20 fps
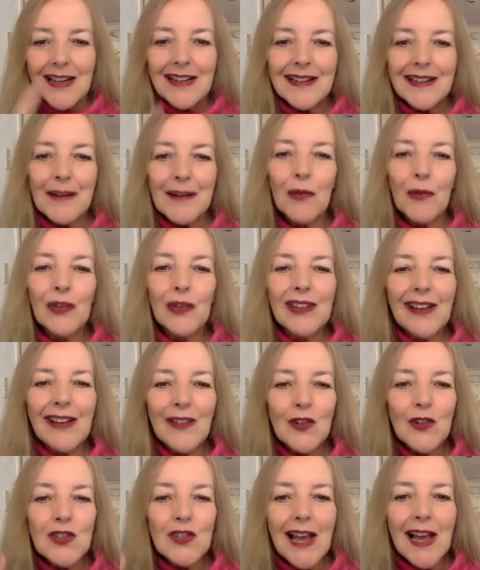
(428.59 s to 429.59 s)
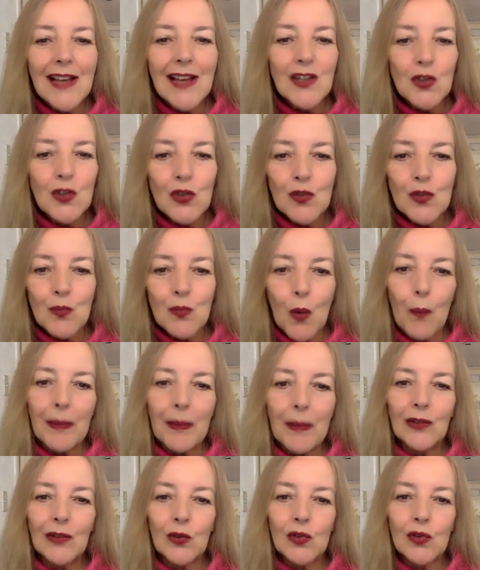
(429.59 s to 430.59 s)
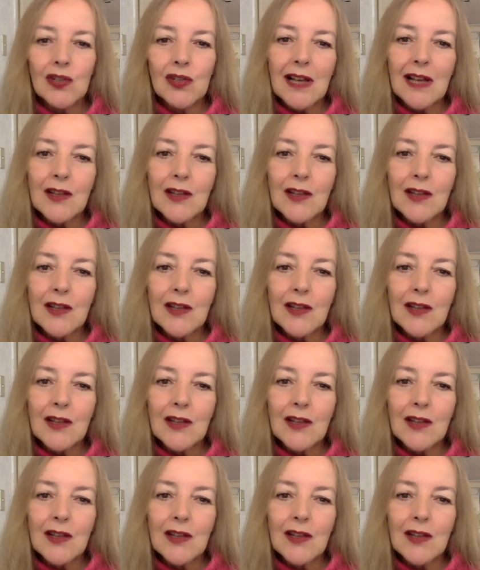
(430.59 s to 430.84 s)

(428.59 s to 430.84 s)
remontarnos a esos momentos,